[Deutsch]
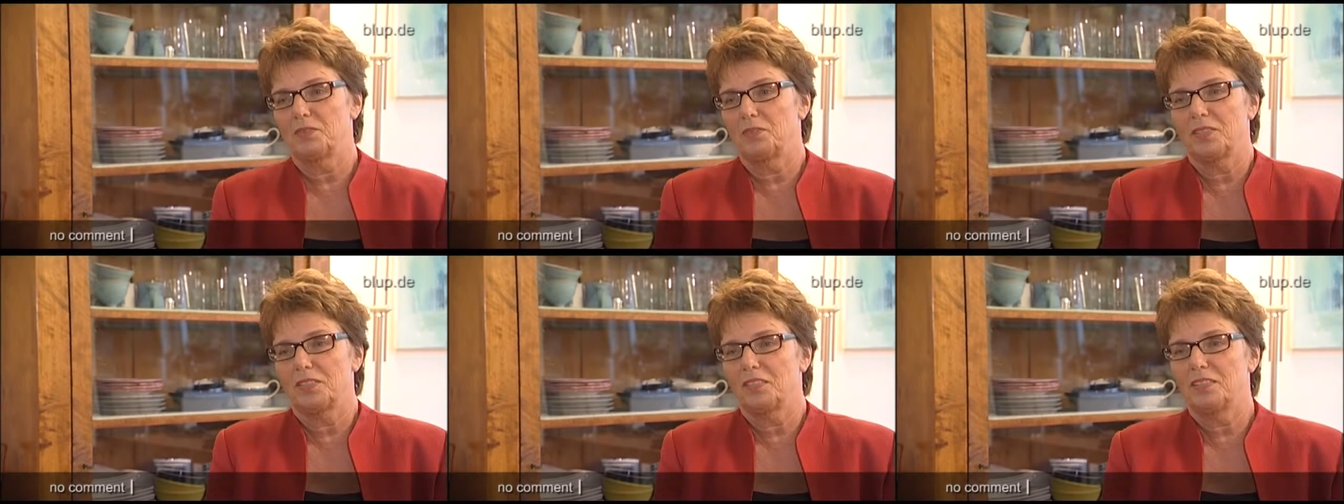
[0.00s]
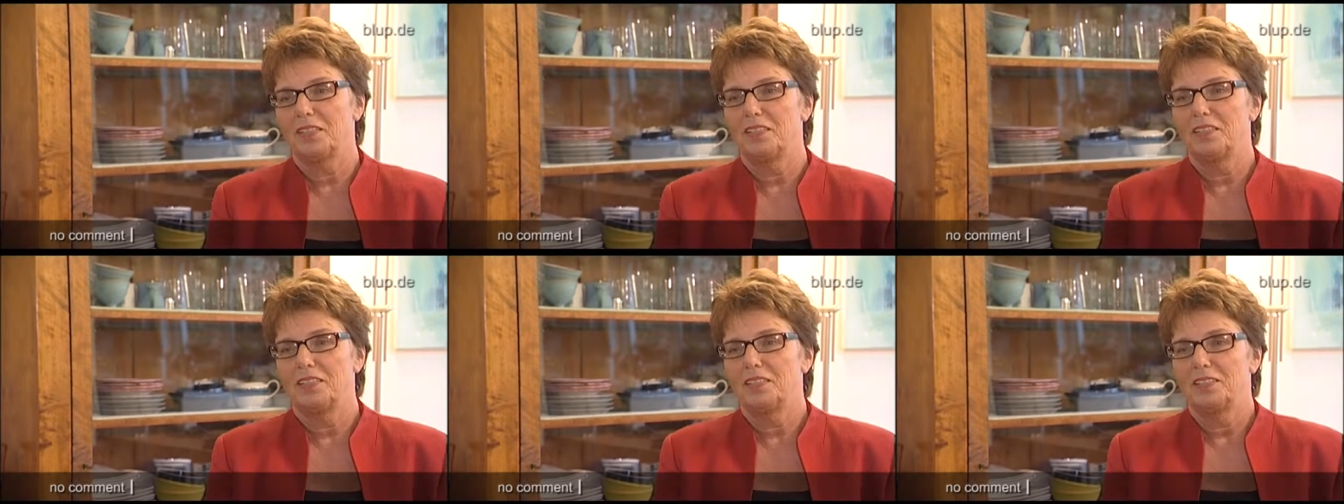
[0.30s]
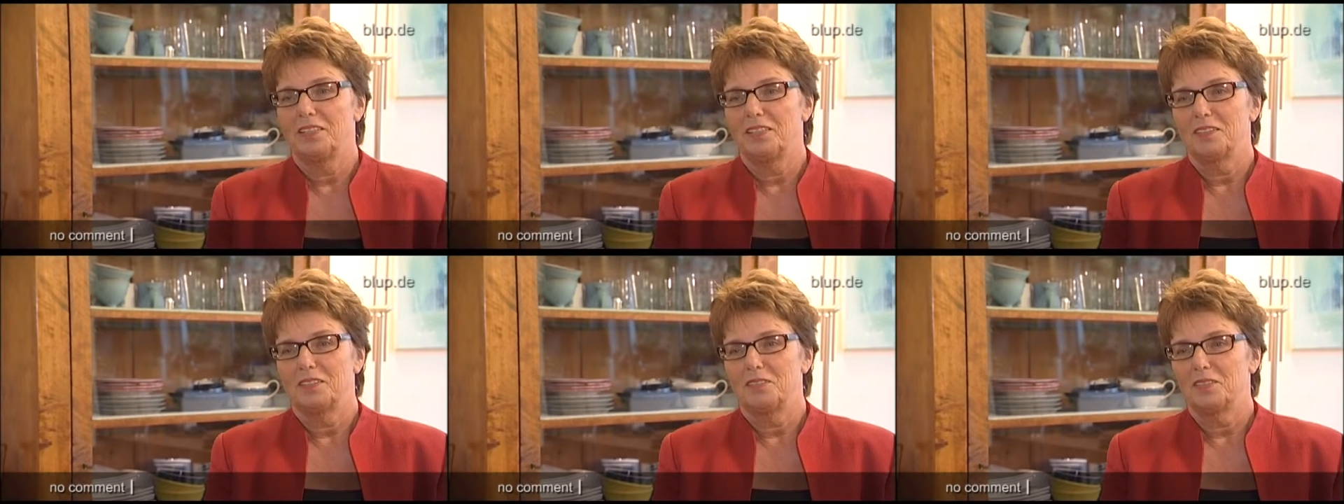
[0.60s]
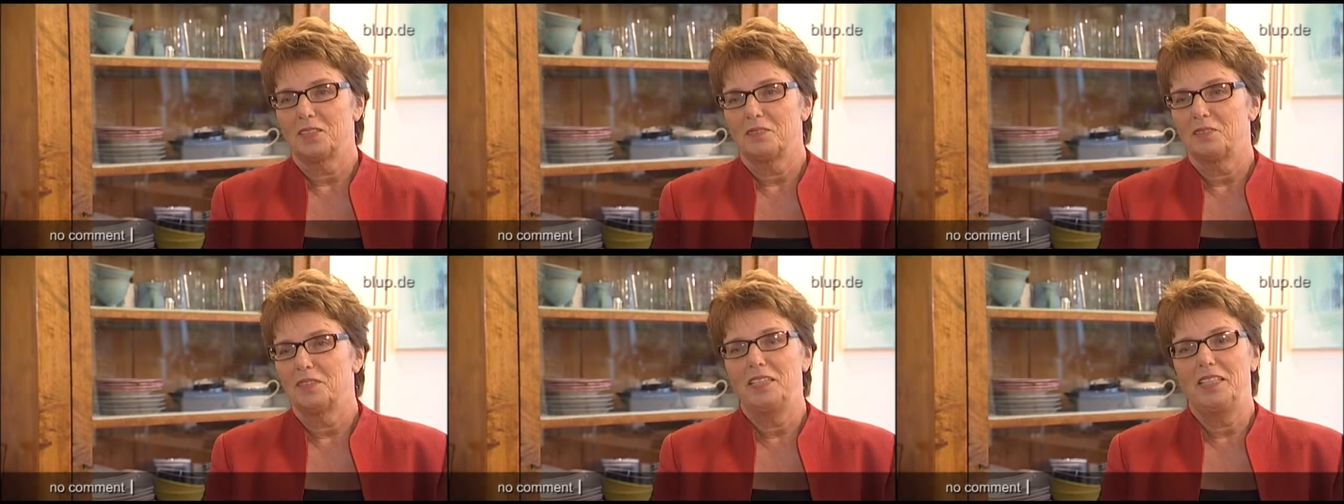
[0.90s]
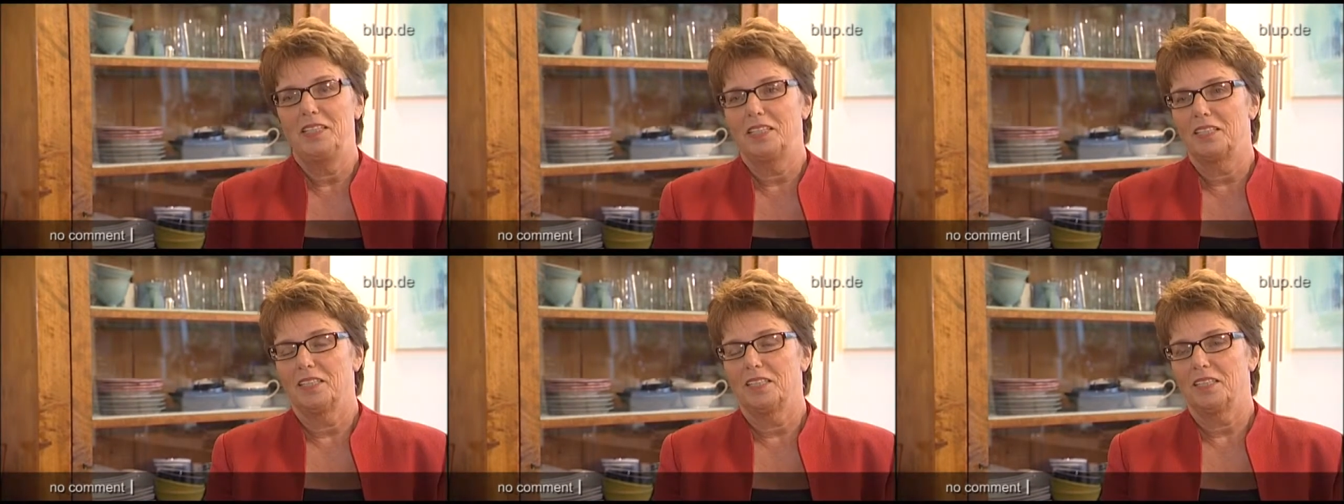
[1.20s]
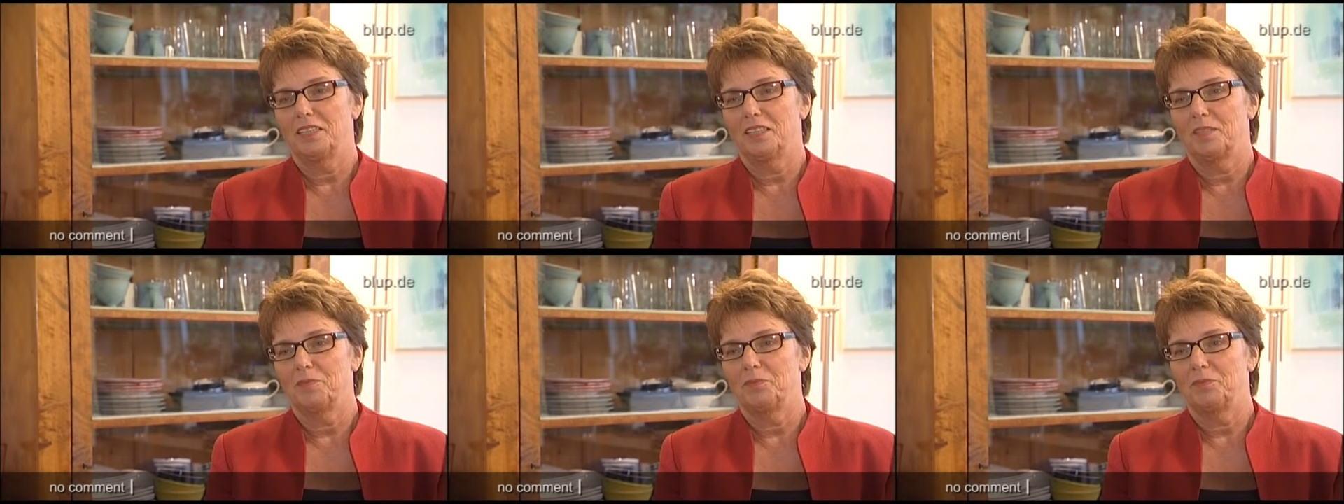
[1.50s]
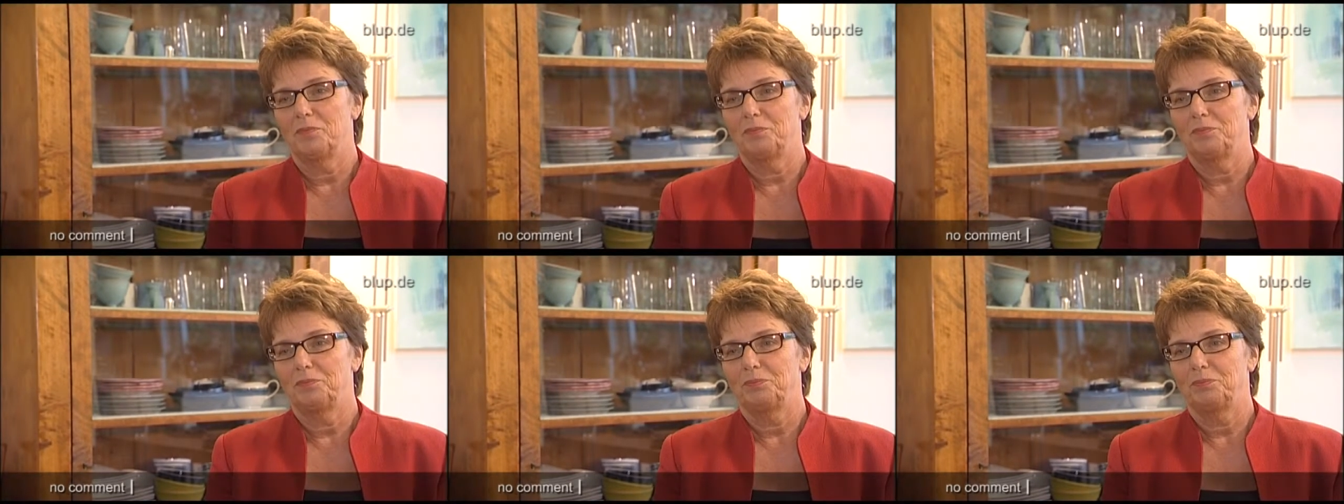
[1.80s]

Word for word: was, was wir nie gedacht haben.